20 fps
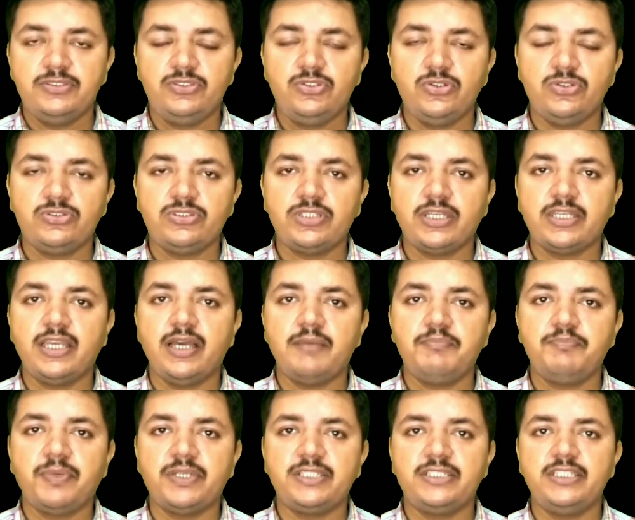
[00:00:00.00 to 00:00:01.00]
जो संख्या
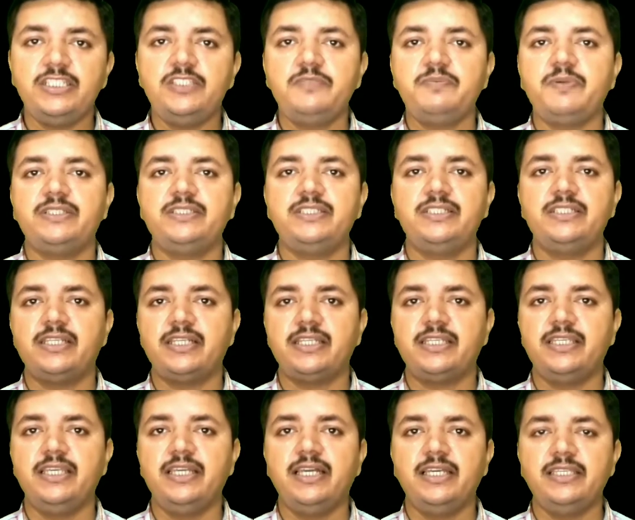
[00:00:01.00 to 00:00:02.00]
25 परसेंट
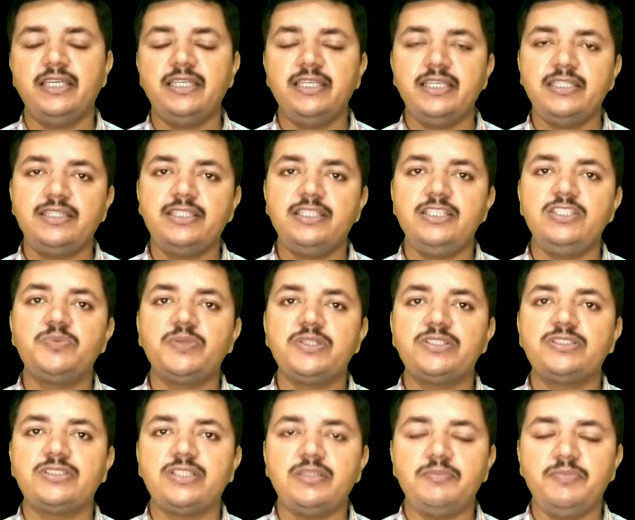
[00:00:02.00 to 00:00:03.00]
रखी गई है ये 30
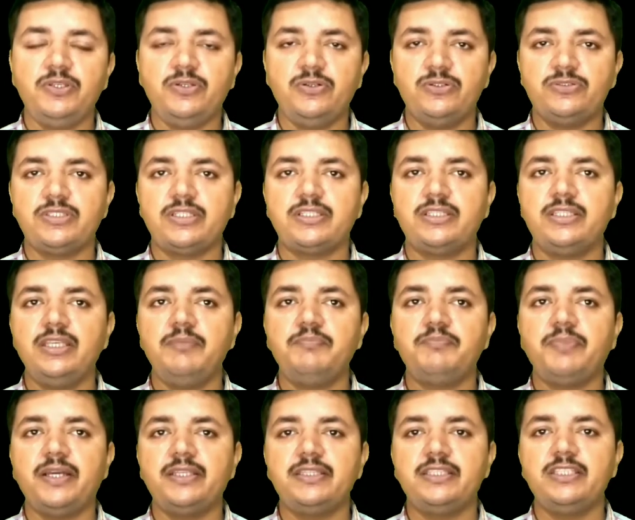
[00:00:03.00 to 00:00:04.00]
प्रतिशत भी हो सकती है
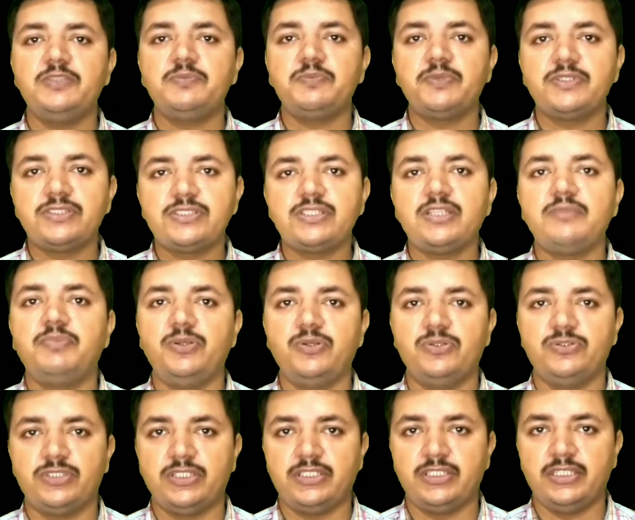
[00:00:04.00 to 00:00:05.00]
35 प्रतिशत भी
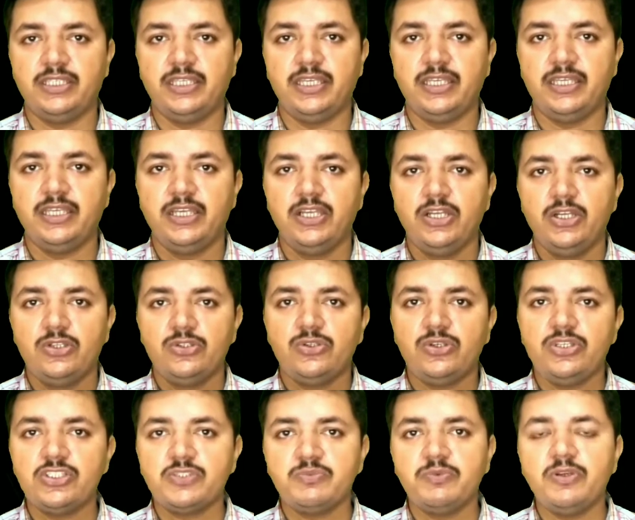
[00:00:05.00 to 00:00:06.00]
हो सकती है तो
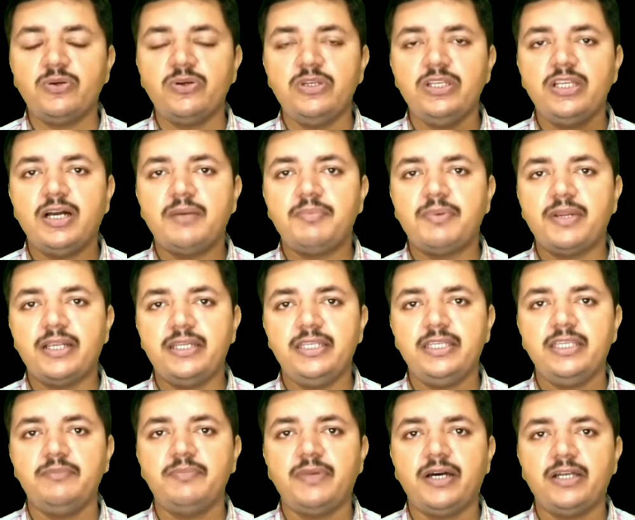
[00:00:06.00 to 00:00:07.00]
इसमें कोई घबराने
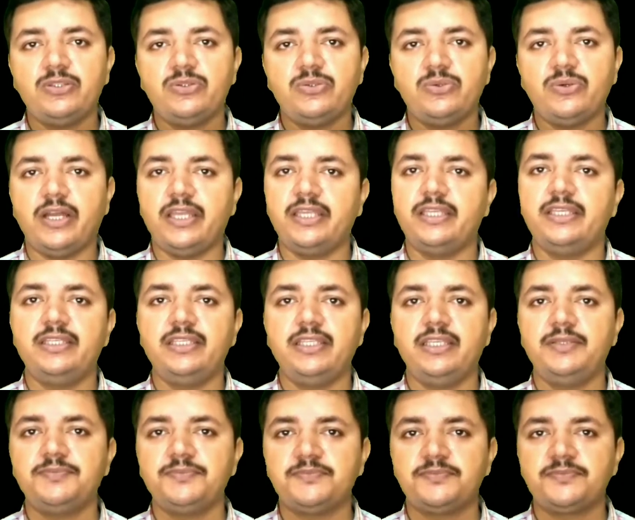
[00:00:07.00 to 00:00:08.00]
की बात तो है ही
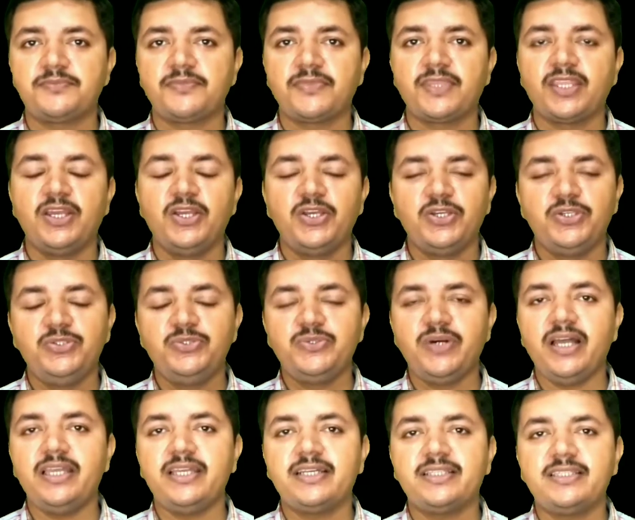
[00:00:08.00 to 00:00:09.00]
नहीं
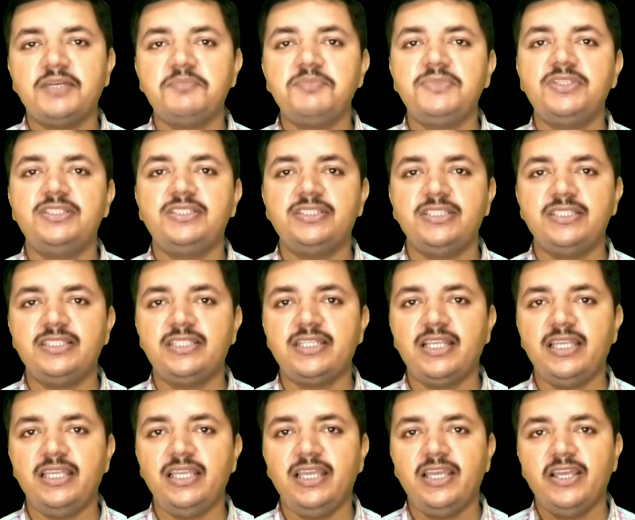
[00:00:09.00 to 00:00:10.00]
युवा एकदम निश्चिंत
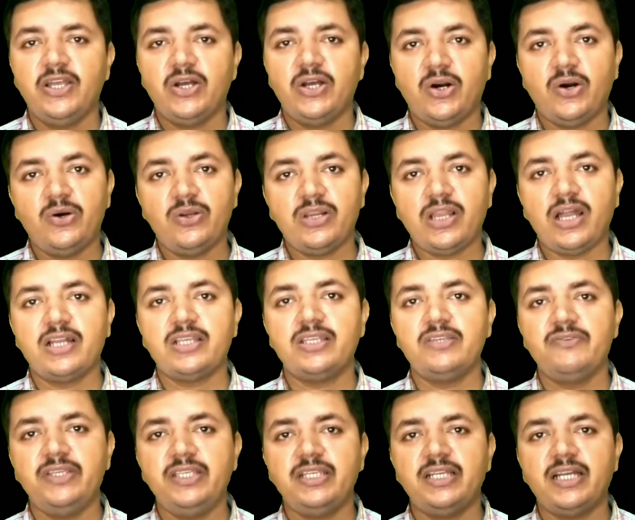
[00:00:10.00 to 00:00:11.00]
रहें और
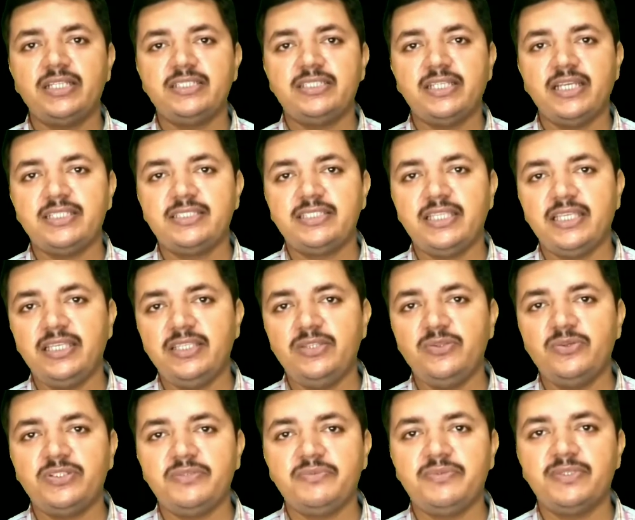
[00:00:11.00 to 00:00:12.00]
अग्निवीर का जैसे ही
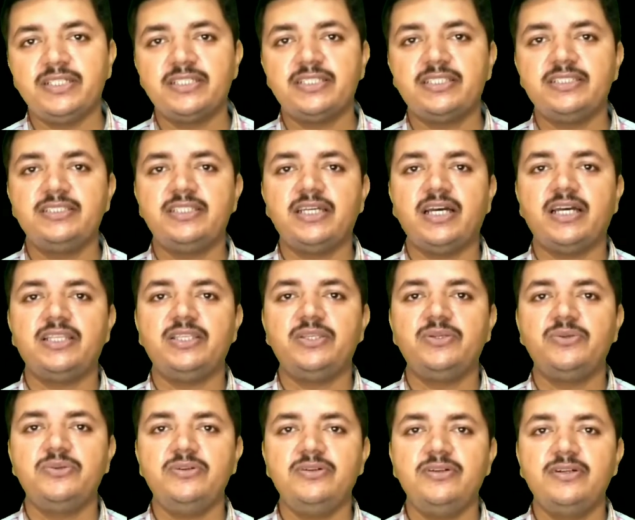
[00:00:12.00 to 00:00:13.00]
नोटिफिकेशन जारी
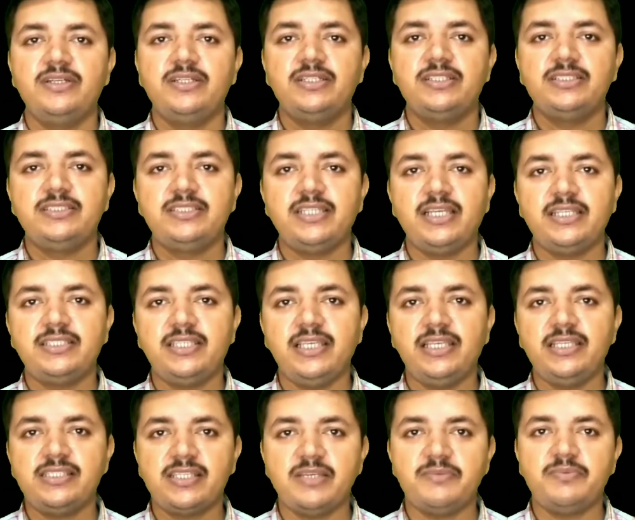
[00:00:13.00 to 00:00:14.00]
हो जैसे ही
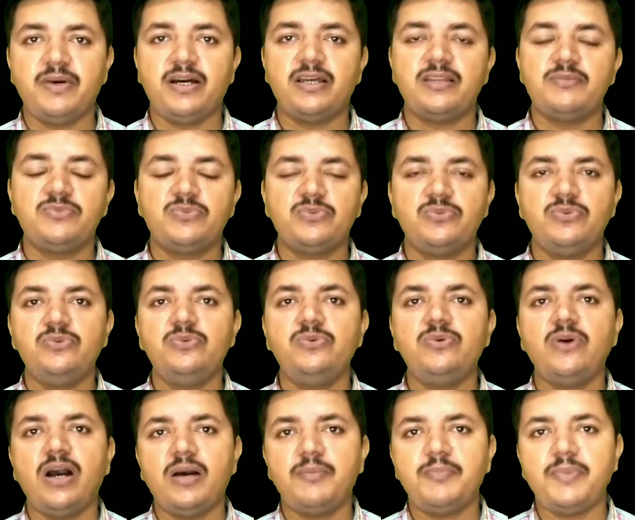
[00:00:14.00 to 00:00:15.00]
इसके फॉर्म शुरू हो
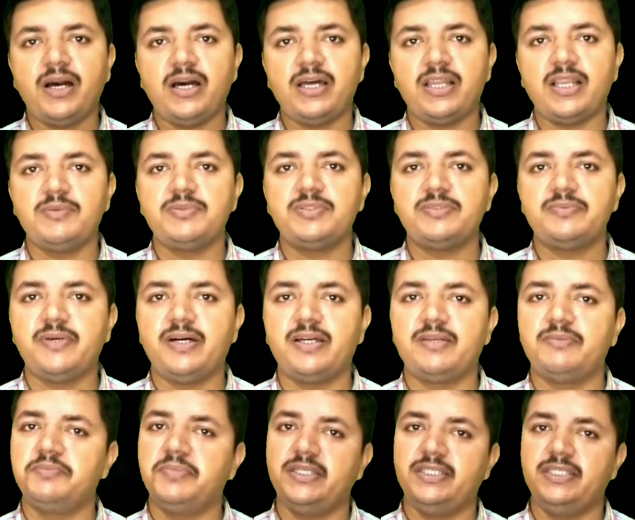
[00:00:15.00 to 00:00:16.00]
आप आराम से
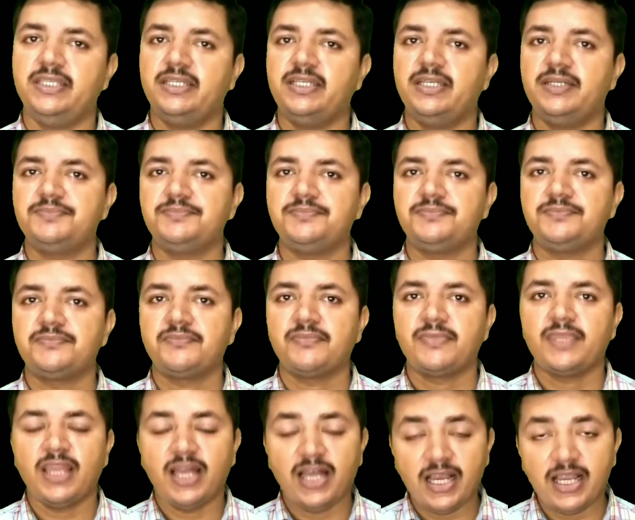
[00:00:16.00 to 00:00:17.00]
फॉर्म भरिएगा
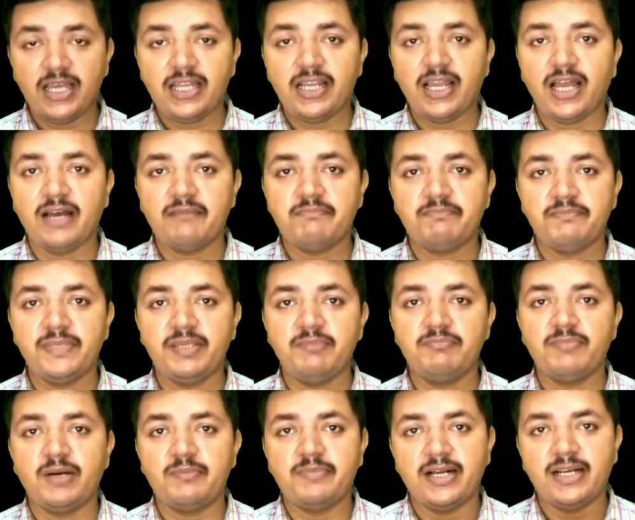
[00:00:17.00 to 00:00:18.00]
अगर आप में
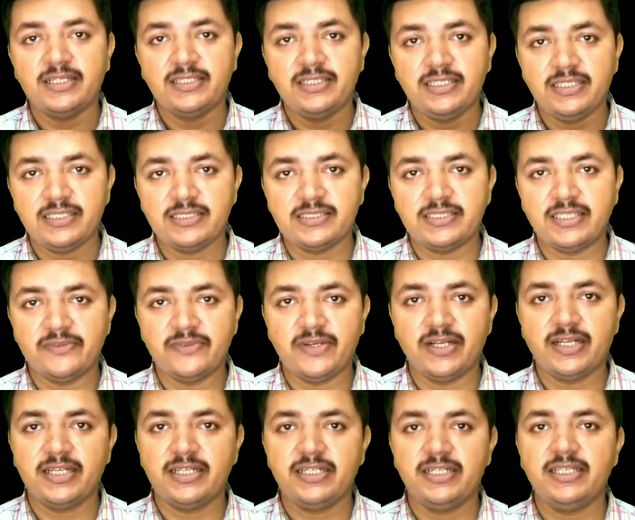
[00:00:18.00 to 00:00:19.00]
मां भारती की सेवा
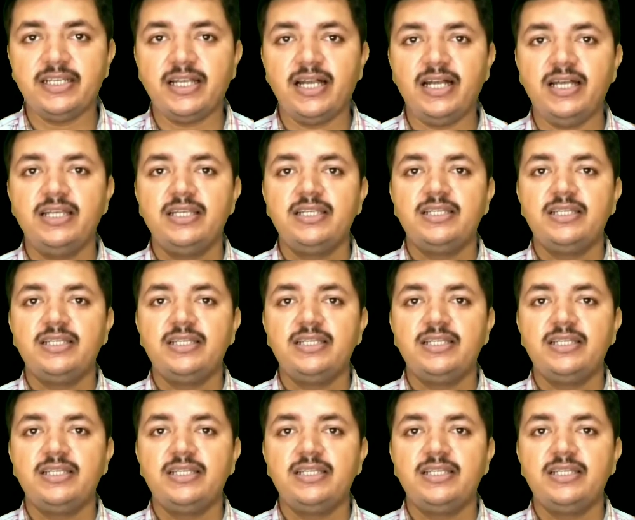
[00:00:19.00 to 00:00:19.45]
करने का